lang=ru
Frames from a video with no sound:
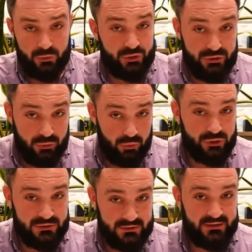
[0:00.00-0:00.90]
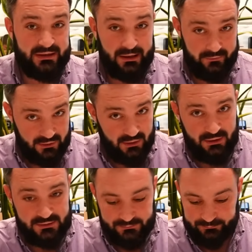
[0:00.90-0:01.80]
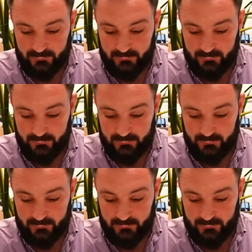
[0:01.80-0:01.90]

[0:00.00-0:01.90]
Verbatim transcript: Очень не хочется их коверкать,